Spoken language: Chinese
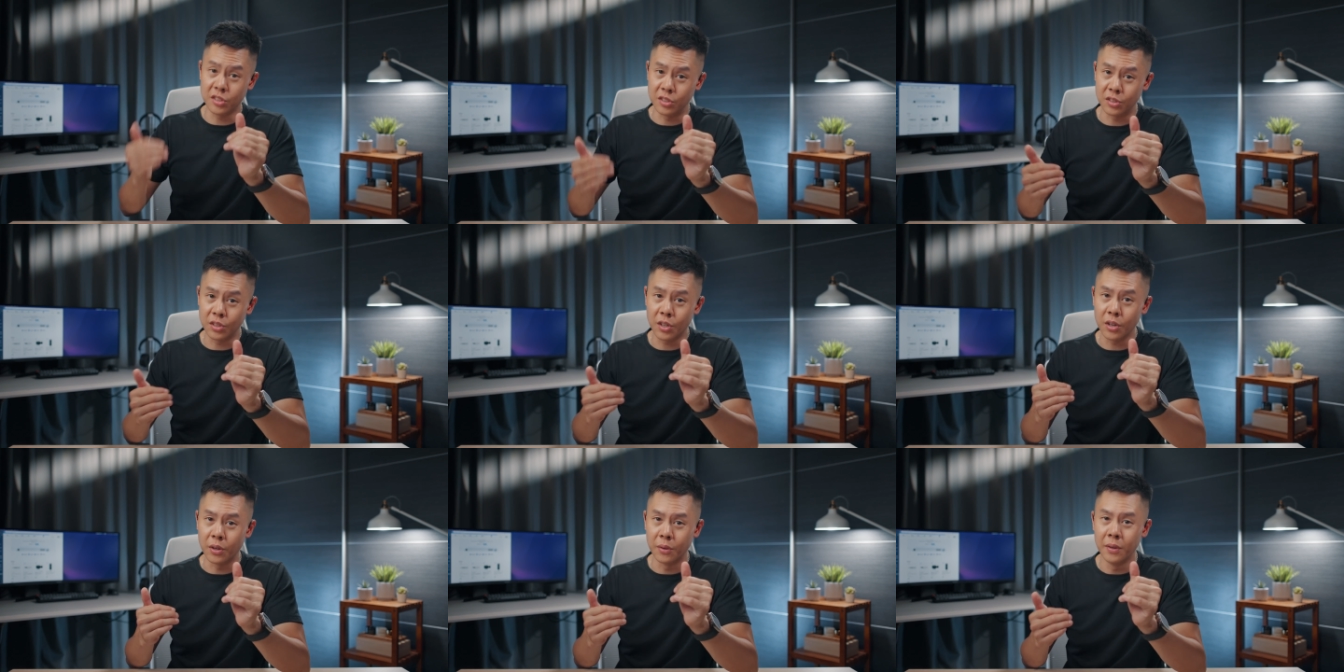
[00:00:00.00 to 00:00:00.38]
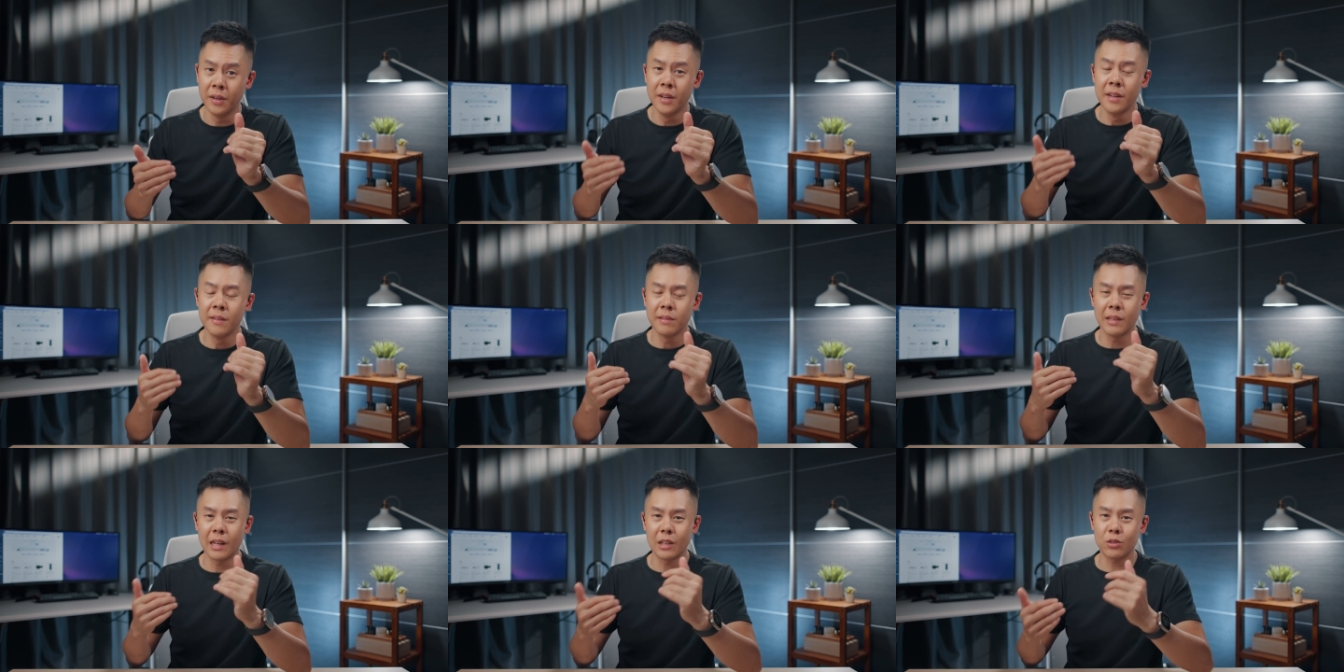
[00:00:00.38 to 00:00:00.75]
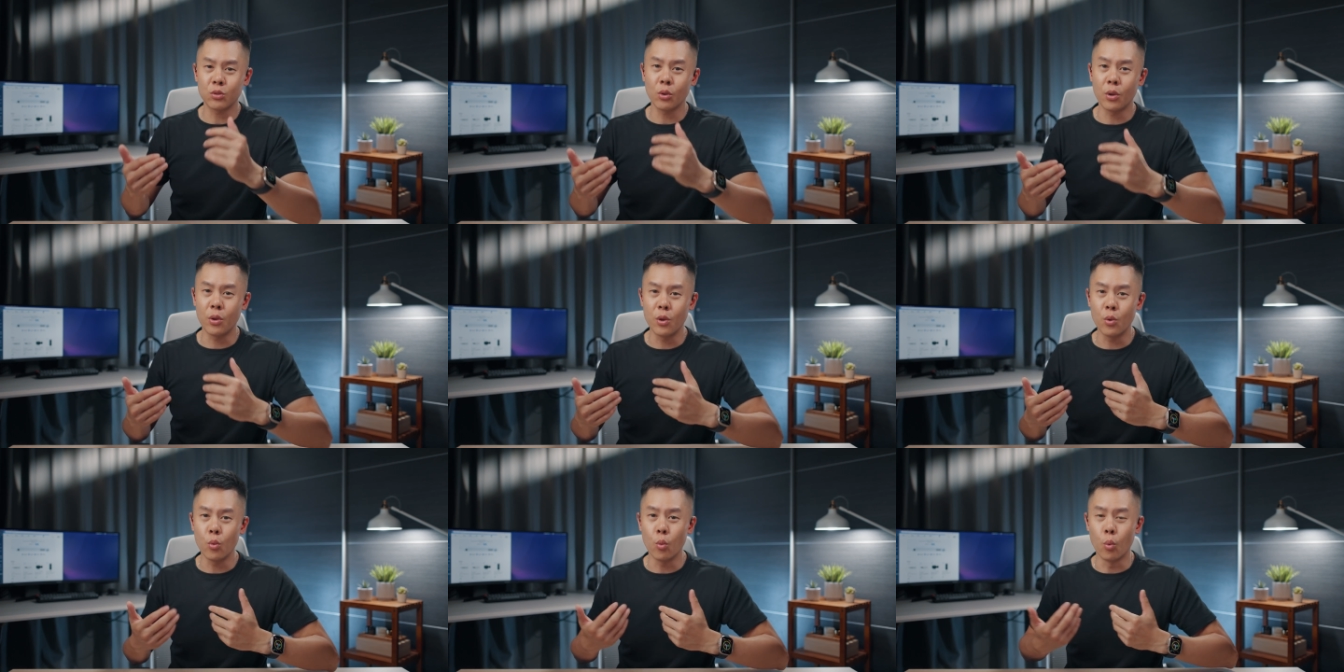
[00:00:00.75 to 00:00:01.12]
磁扣，那
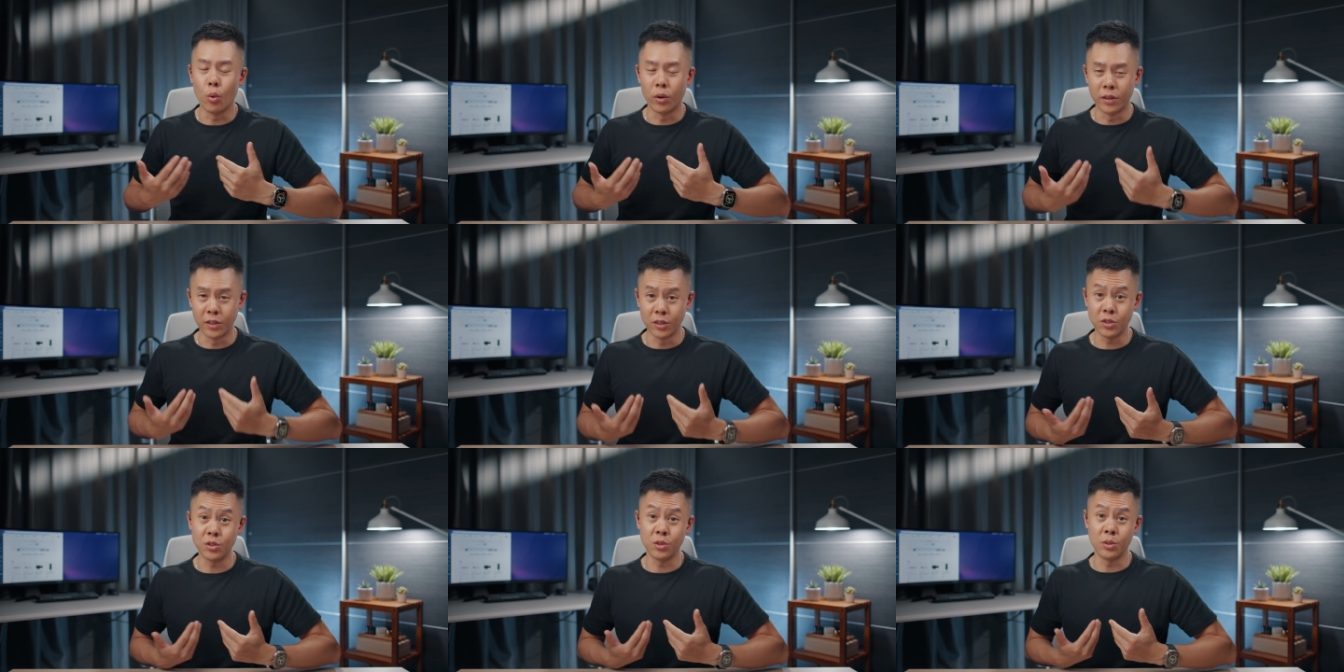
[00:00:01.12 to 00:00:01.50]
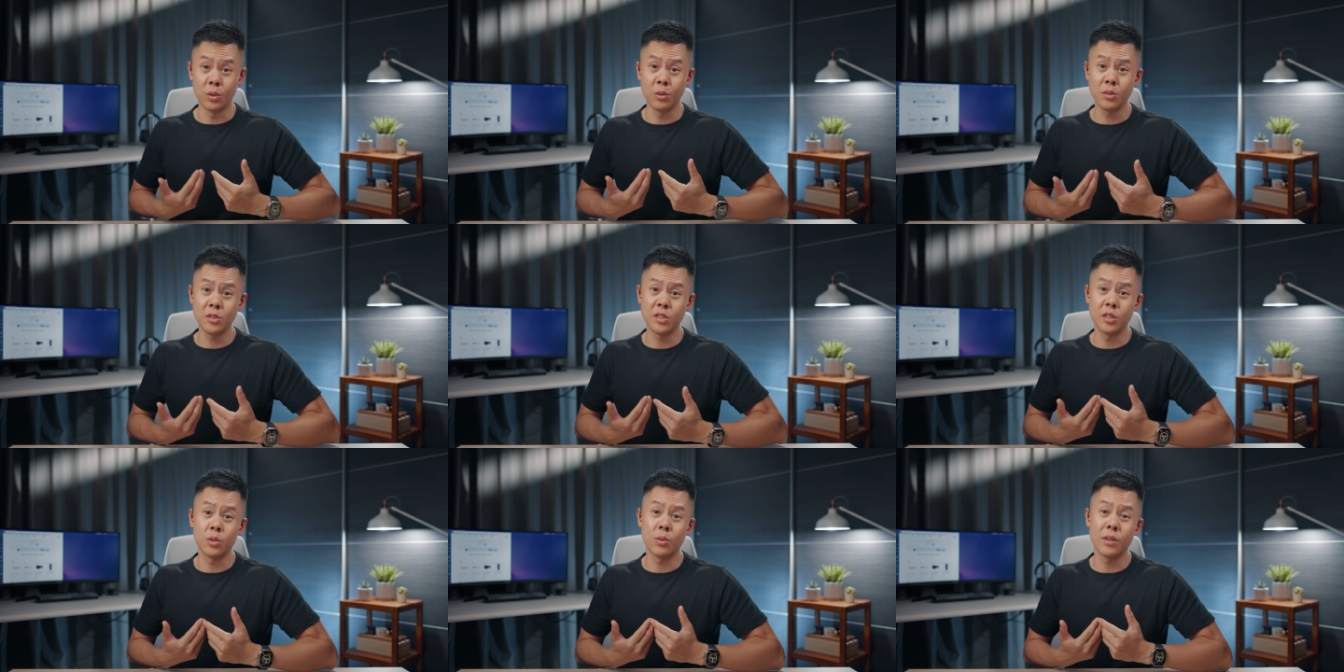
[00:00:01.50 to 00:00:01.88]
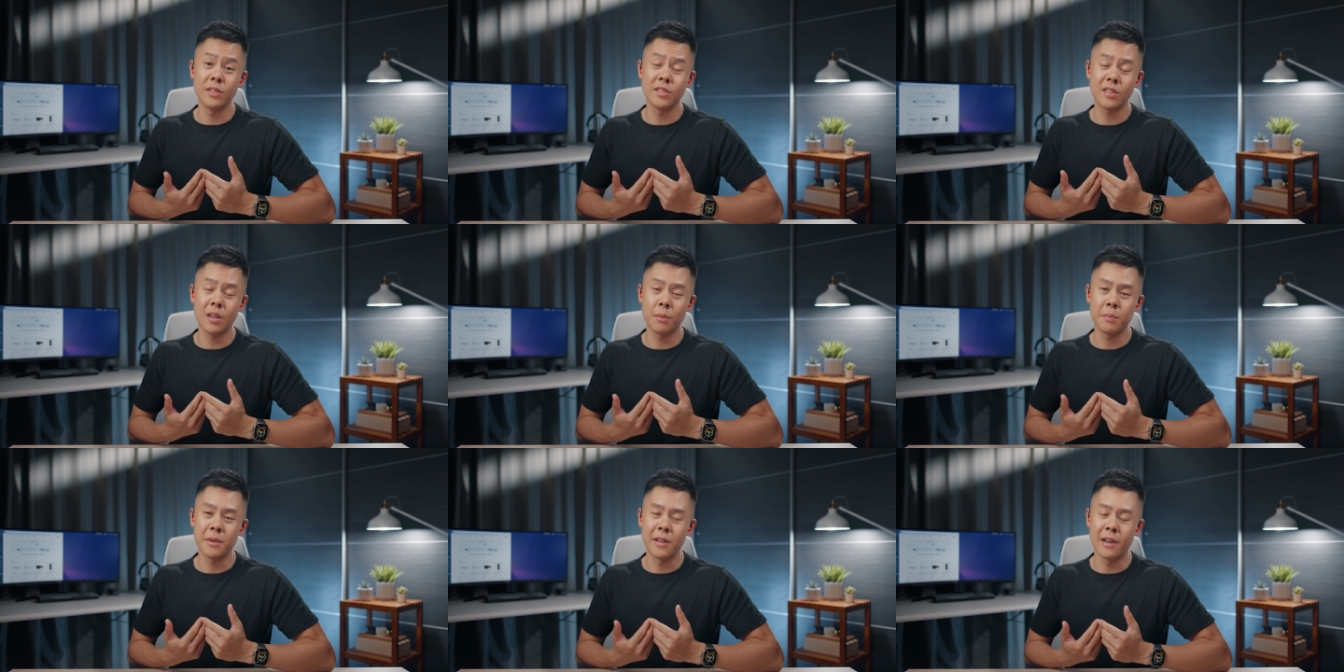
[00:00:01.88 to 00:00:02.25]
对于我的使用习
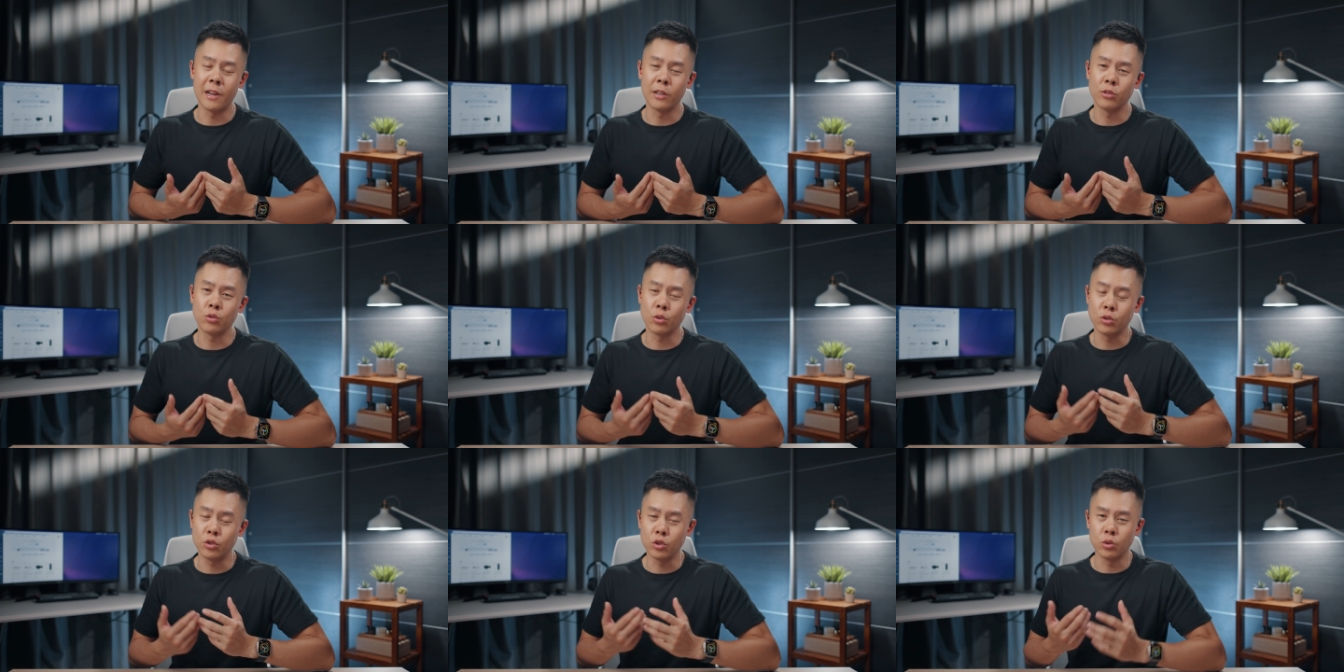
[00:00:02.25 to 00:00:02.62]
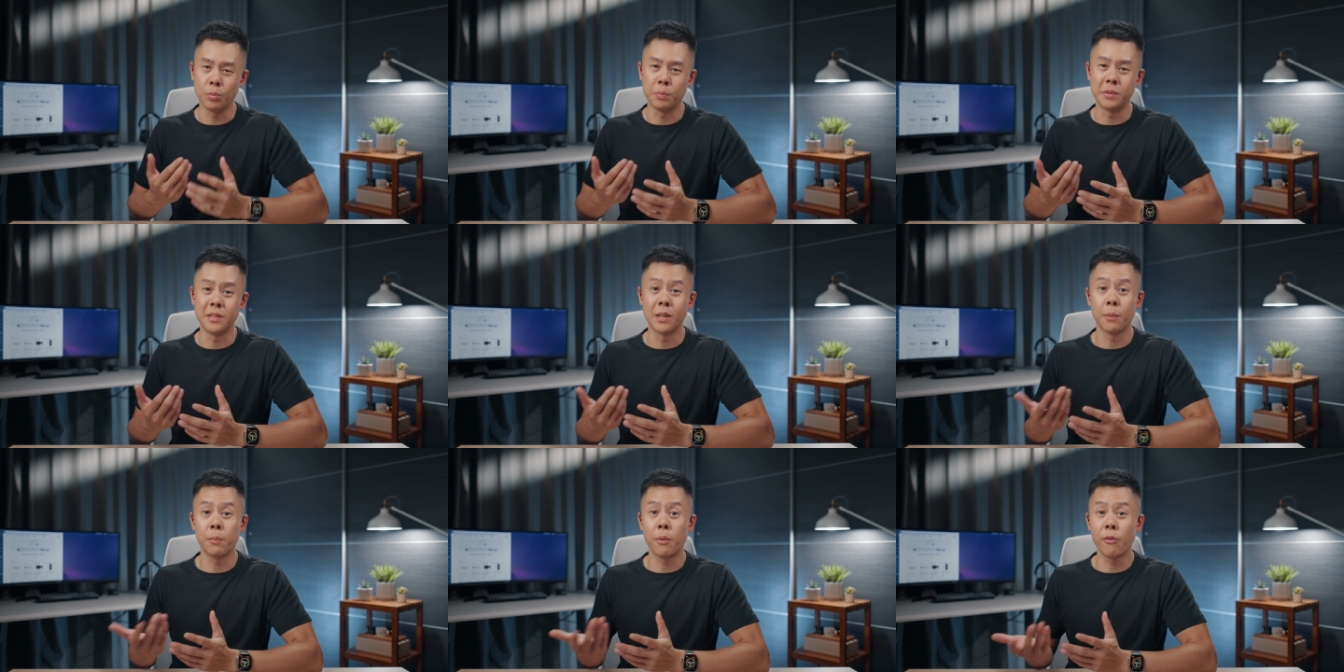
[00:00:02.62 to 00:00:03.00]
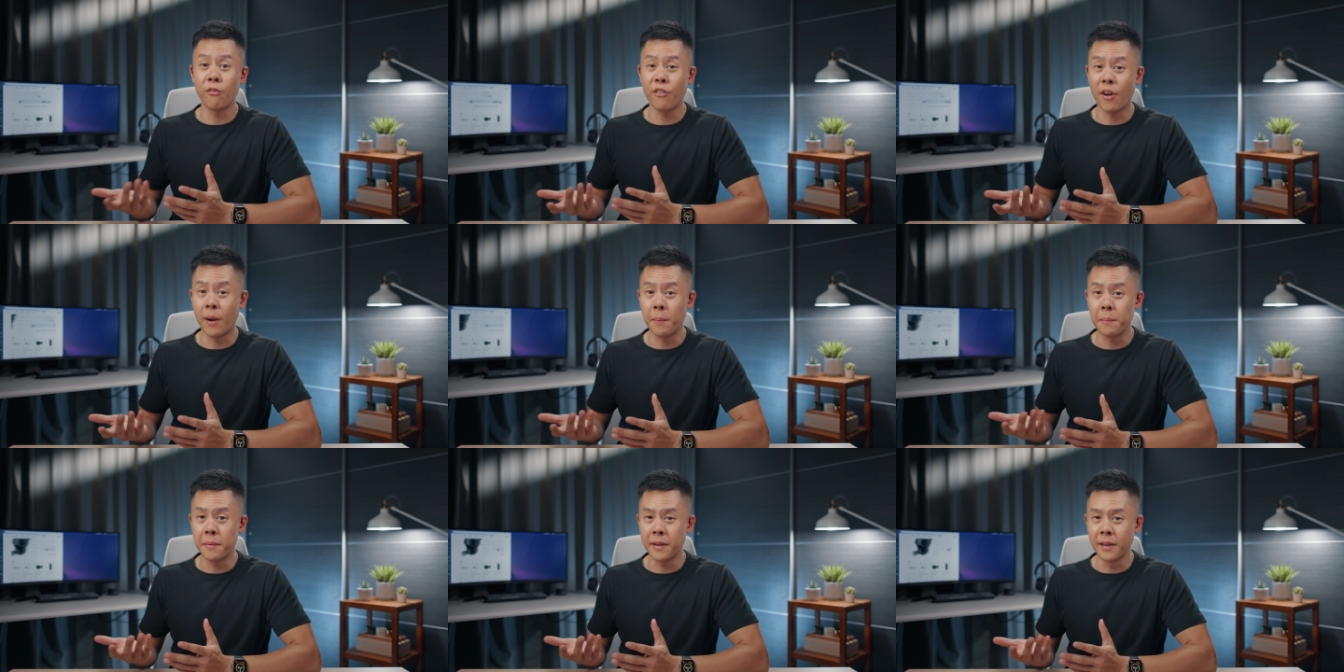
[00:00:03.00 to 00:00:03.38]
惯上面来说就比较不
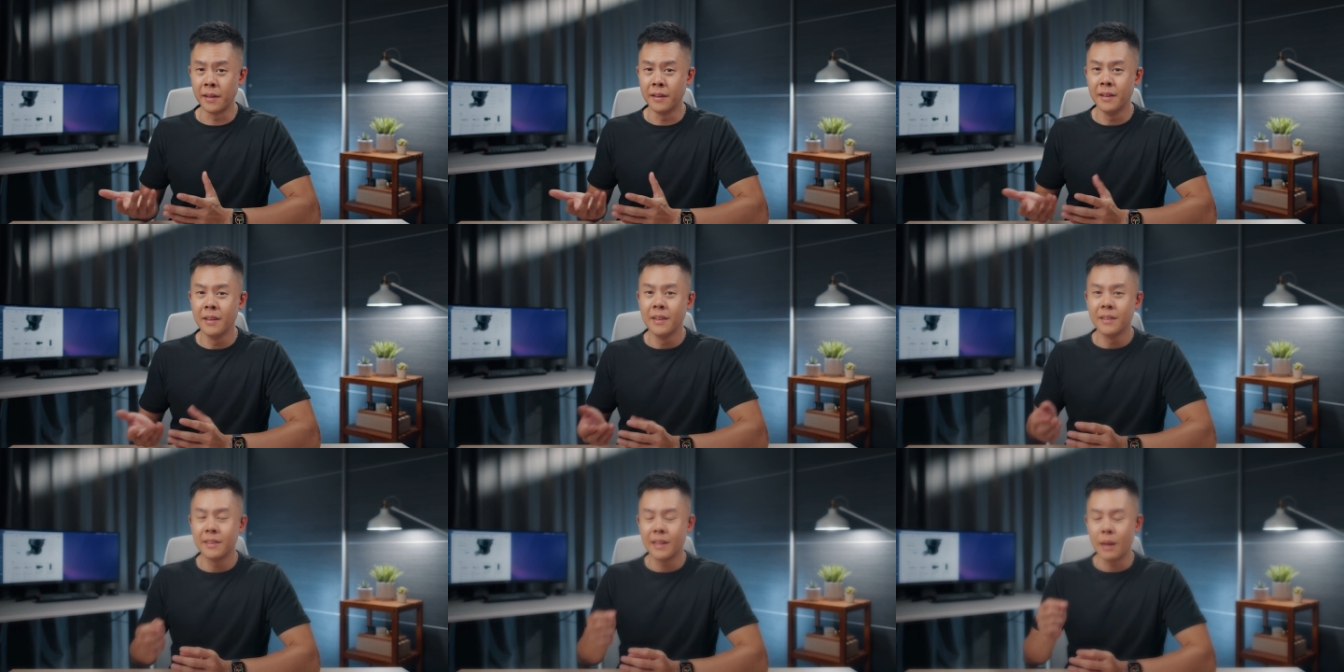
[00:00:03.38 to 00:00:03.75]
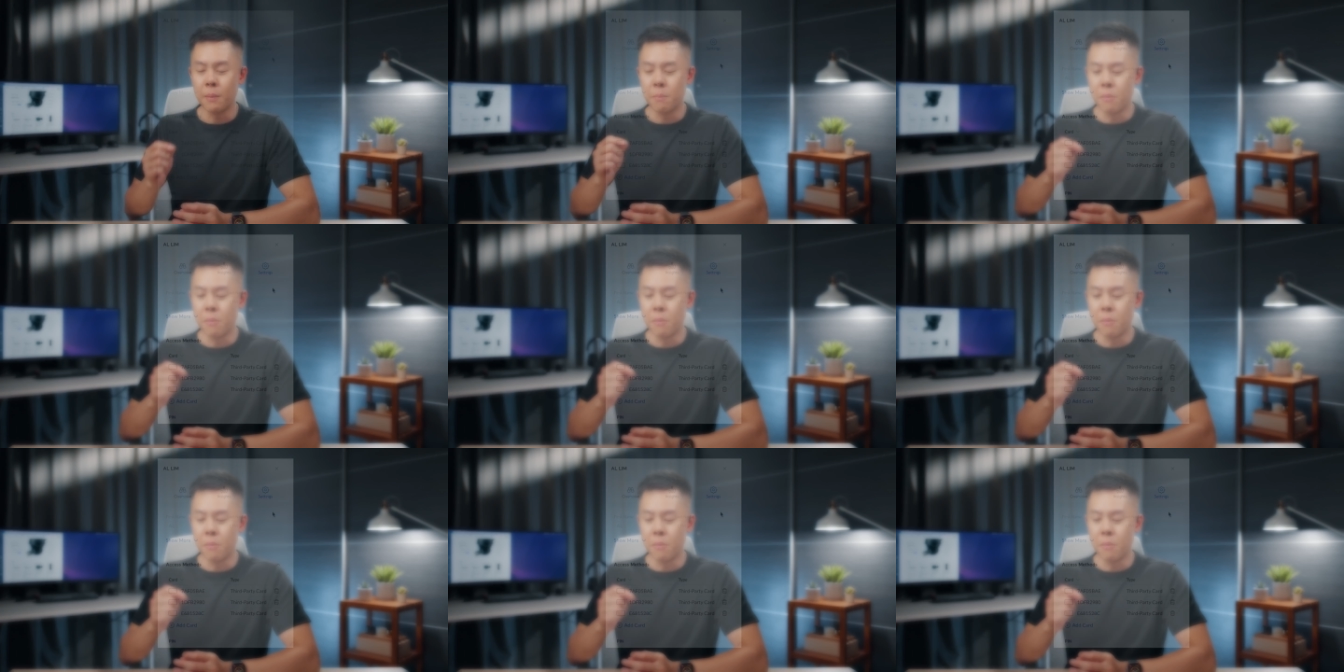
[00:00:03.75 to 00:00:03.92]
方便。那